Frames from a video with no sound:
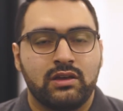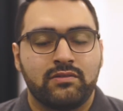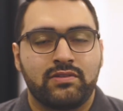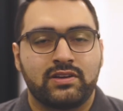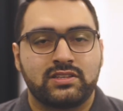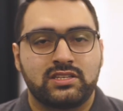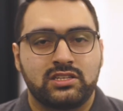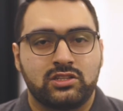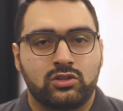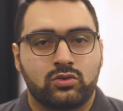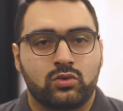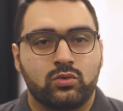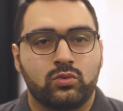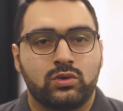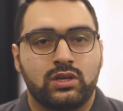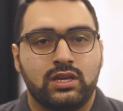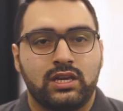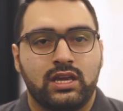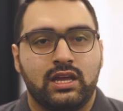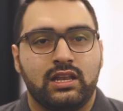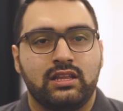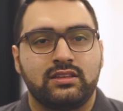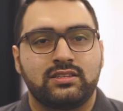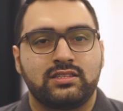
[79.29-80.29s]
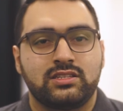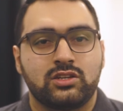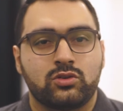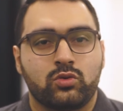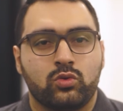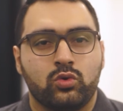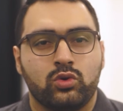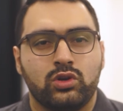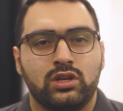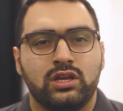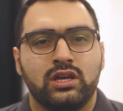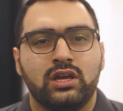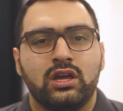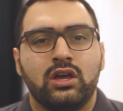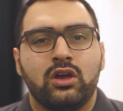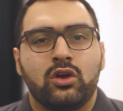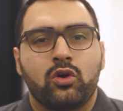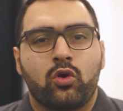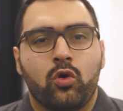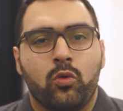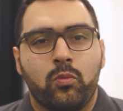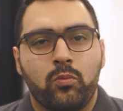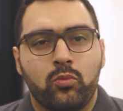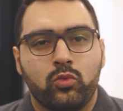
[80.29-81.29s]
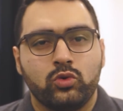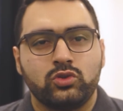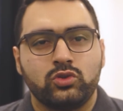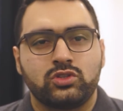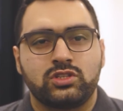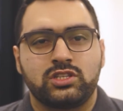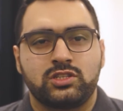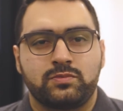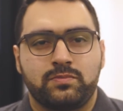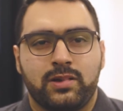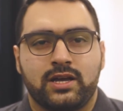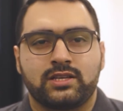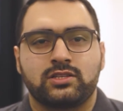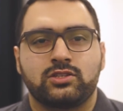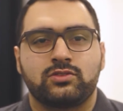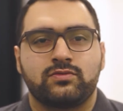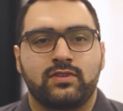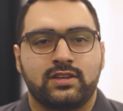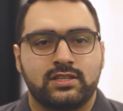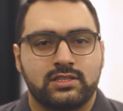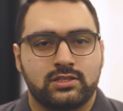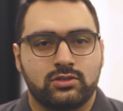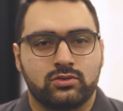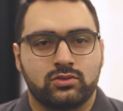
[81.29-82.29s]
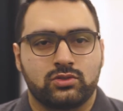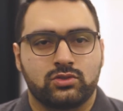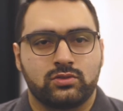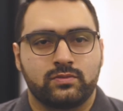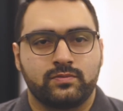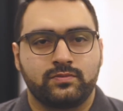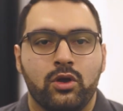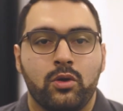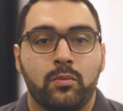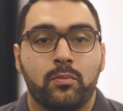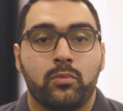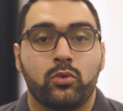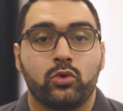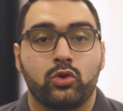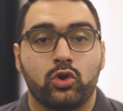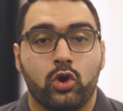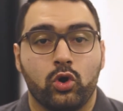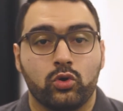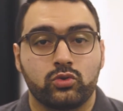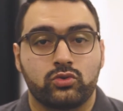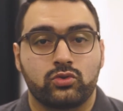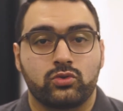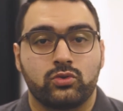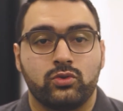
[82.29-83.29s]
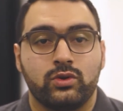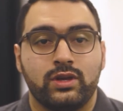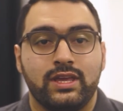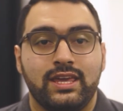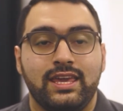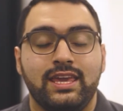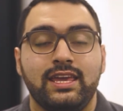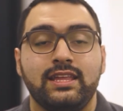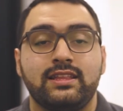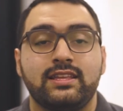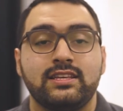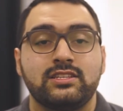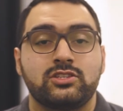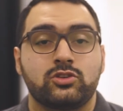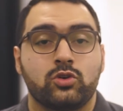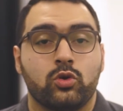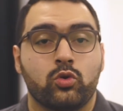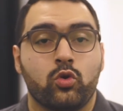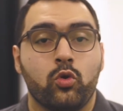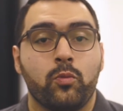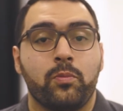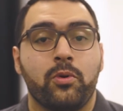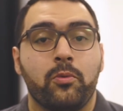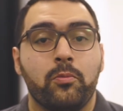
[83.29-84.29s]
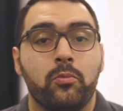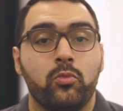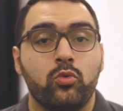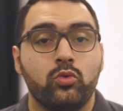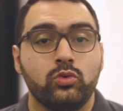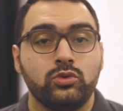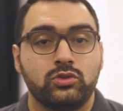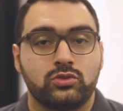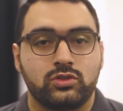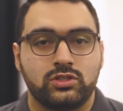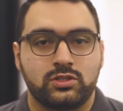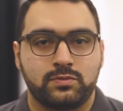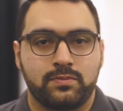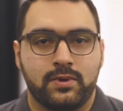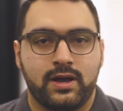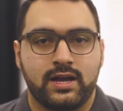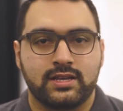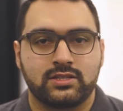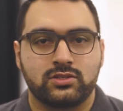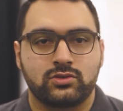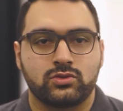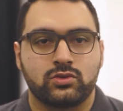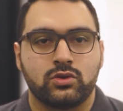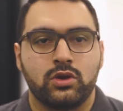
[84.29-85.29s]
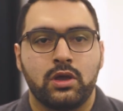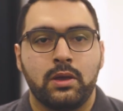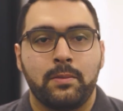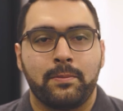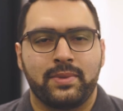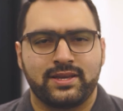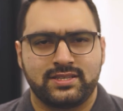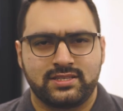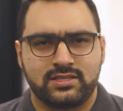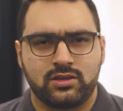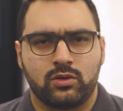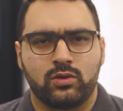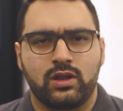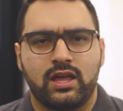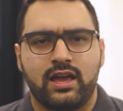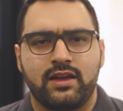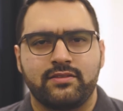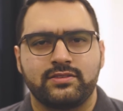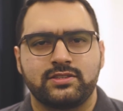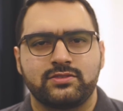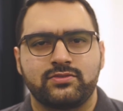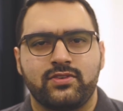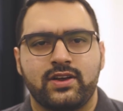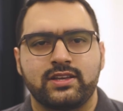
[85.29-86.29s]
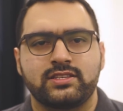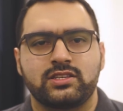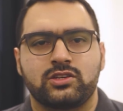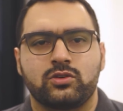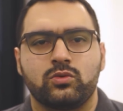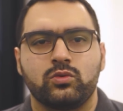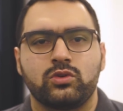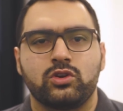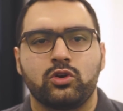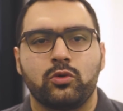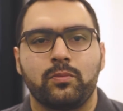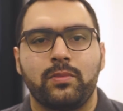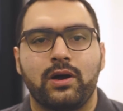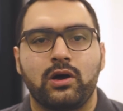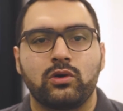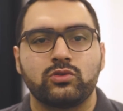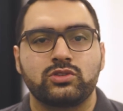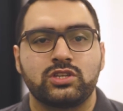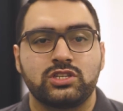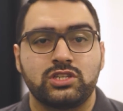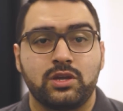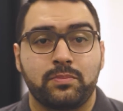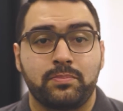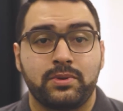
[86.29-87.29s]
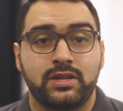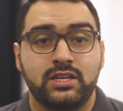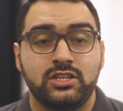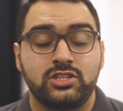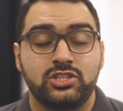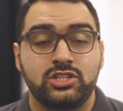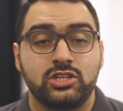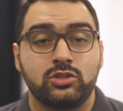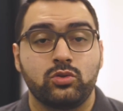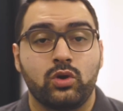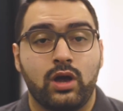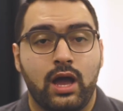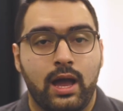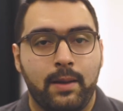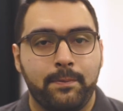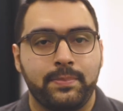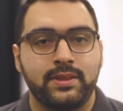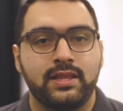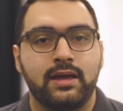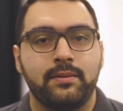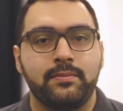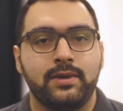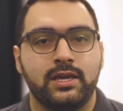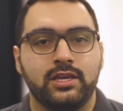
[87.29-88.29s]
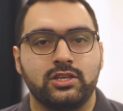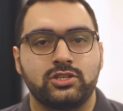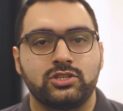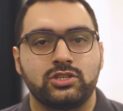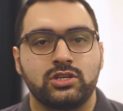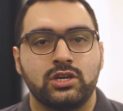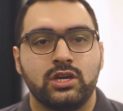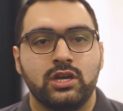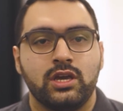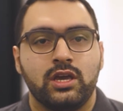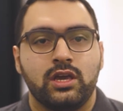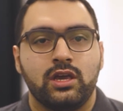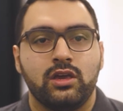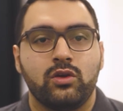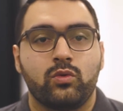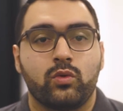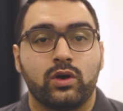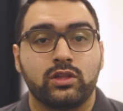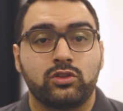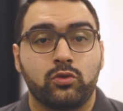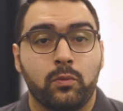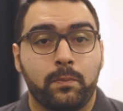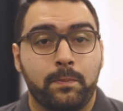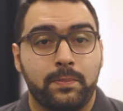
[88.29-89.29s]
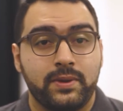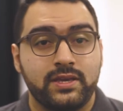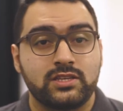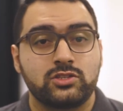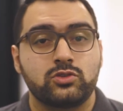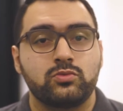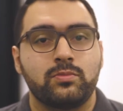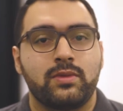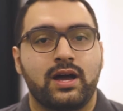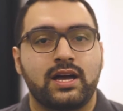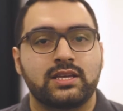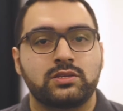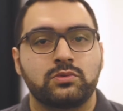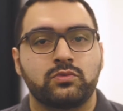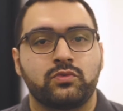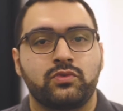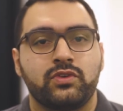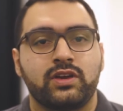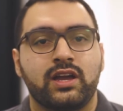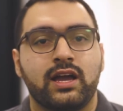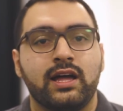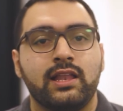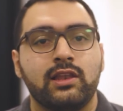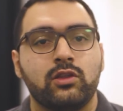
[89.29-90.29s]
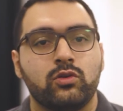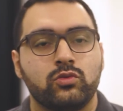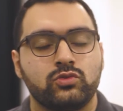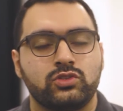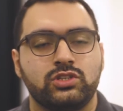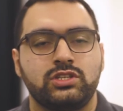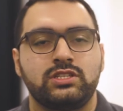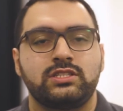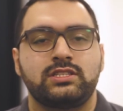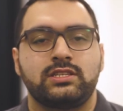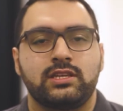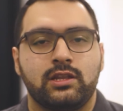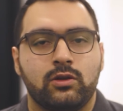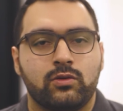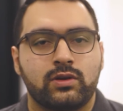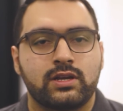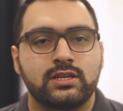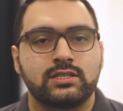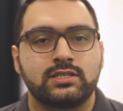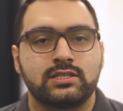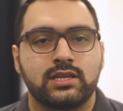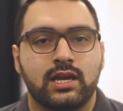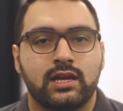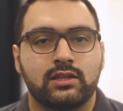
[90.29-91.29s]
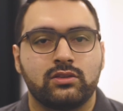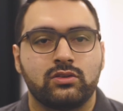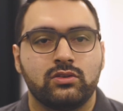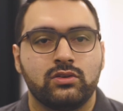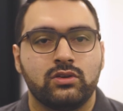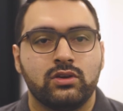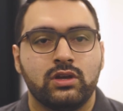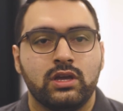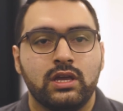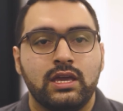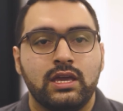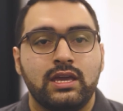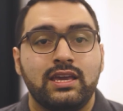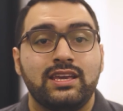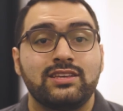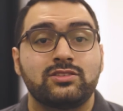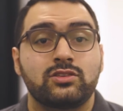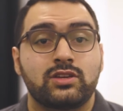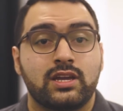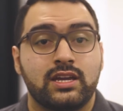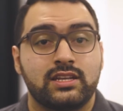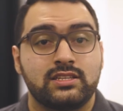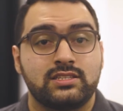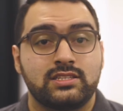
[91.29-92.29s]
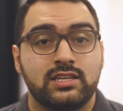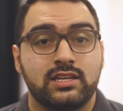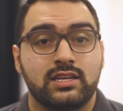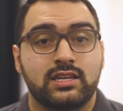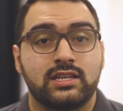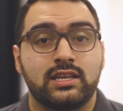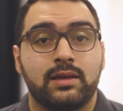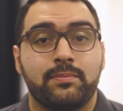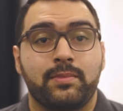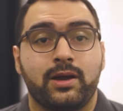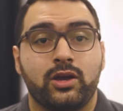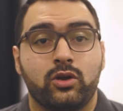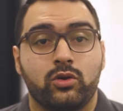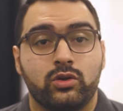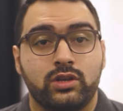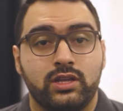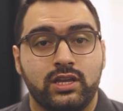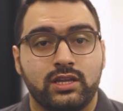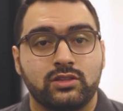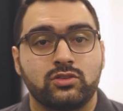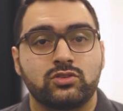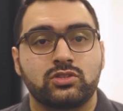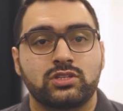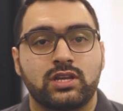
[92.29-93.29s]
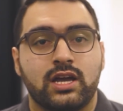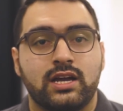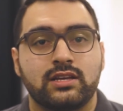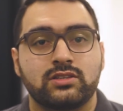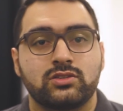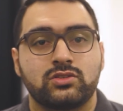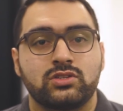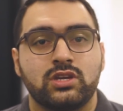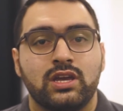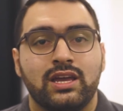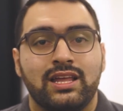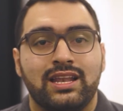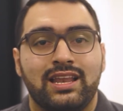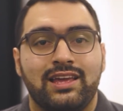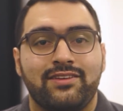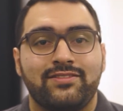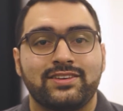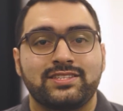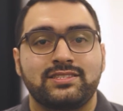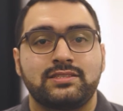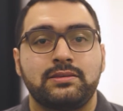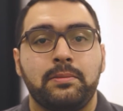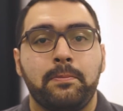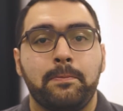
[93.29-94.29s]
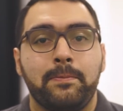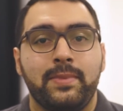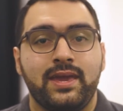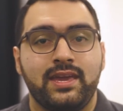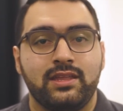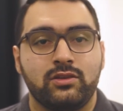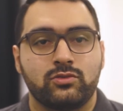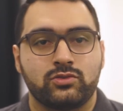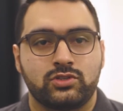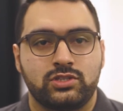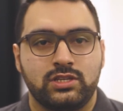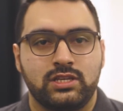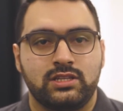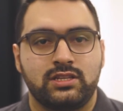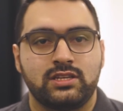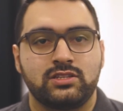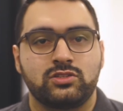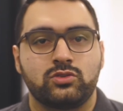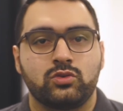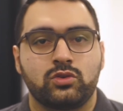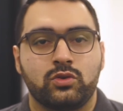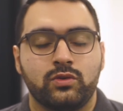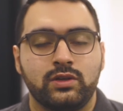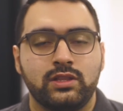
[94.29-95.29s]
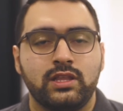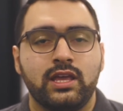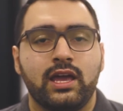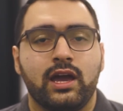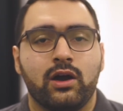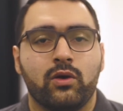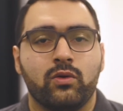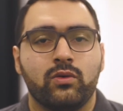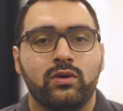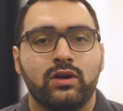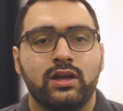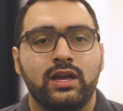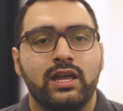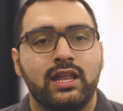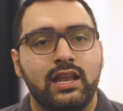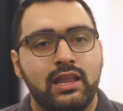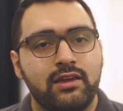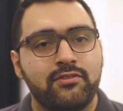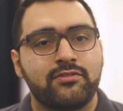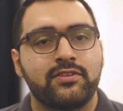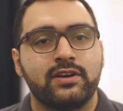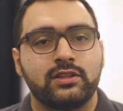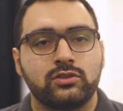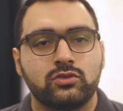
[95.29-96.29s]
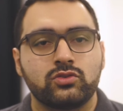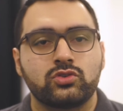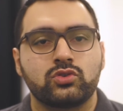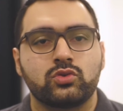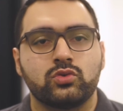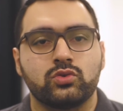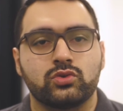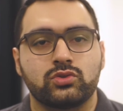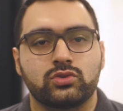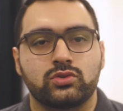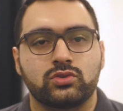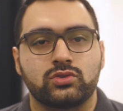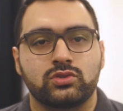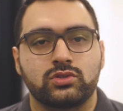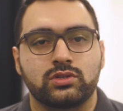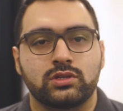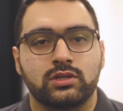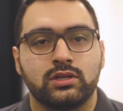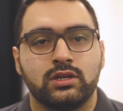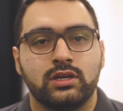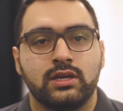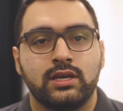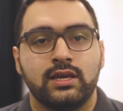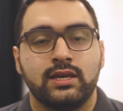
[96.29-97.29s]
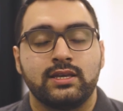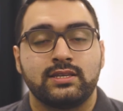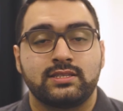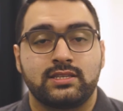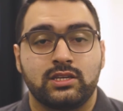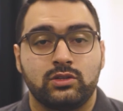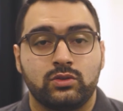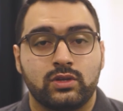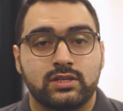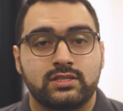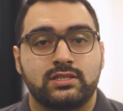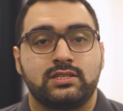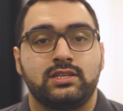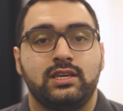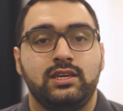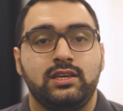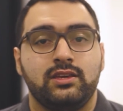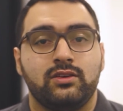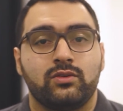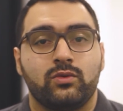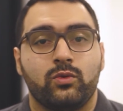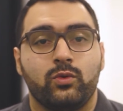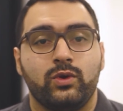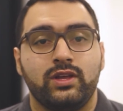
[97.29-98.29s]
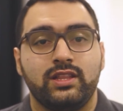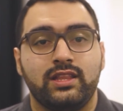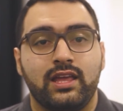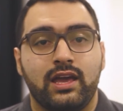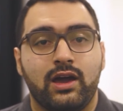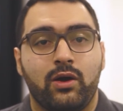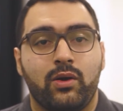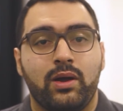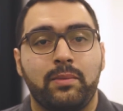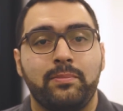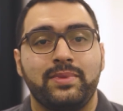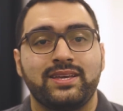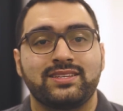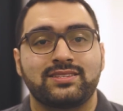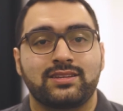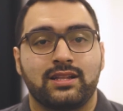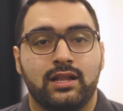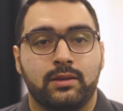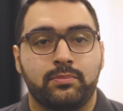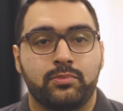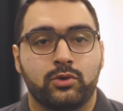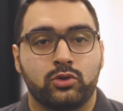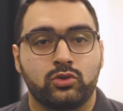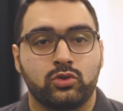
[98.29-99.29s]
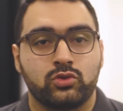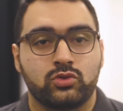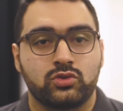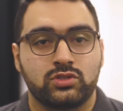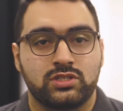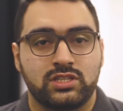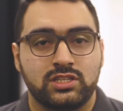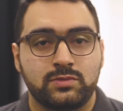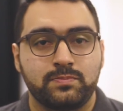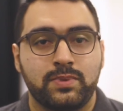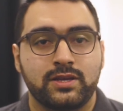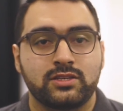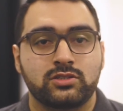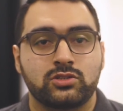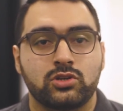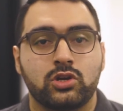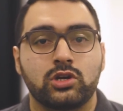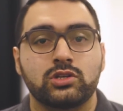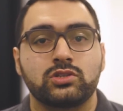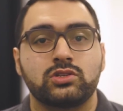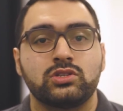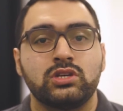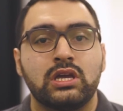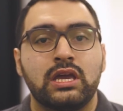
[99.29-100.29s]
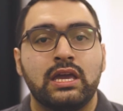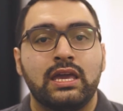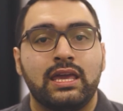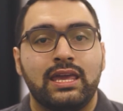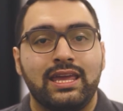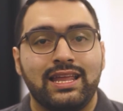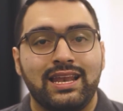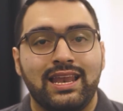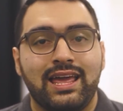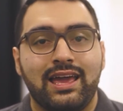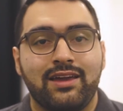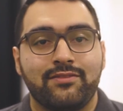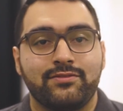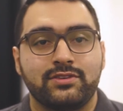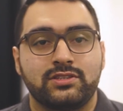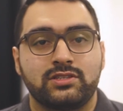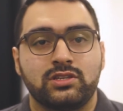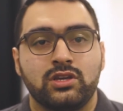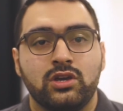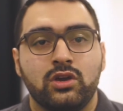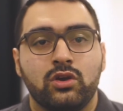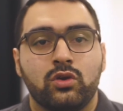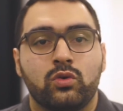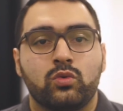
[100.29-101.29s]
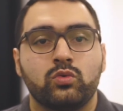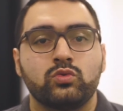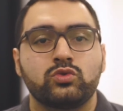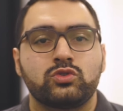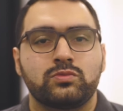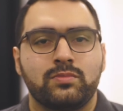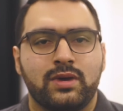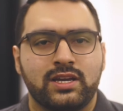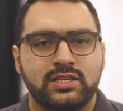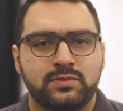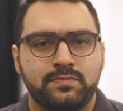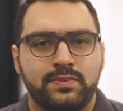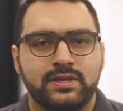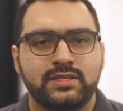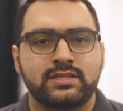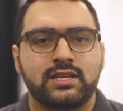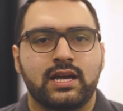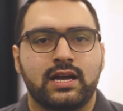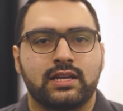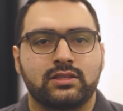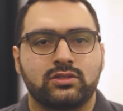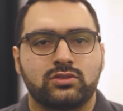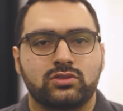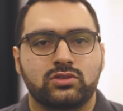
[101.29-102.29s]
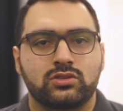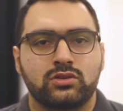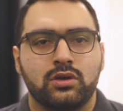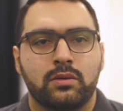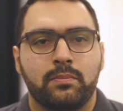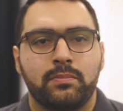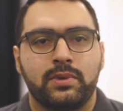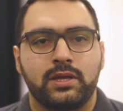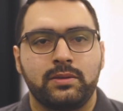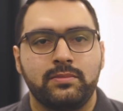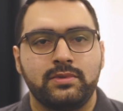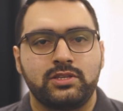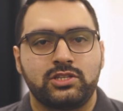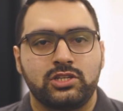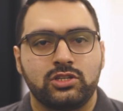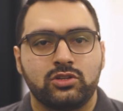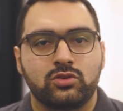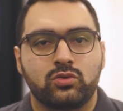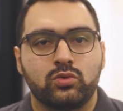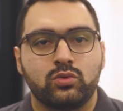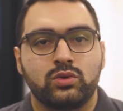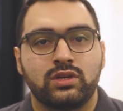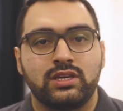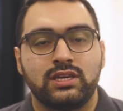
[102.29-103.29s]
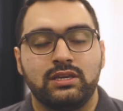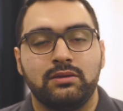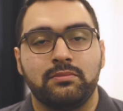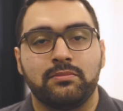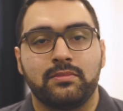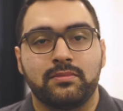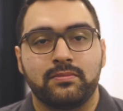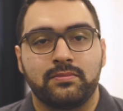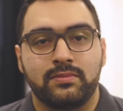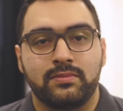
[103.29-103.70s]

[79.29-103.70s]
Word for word: fazendo com que ele circule com muitos espaços vazios. Por outro, itens que ocupam muito espaço mas são leves, fazem com que o baú seja preenchido rapidamente, enquanto o peso máximo fica longe de ser alcançado. Isso quer dizer que, na maioria dos casos, leva-se menos itens do que o ideal, elevando os custos. Sendo assim, o ideal é mesclar produtos espaçosos e leves com os mais pesados, permitindo com que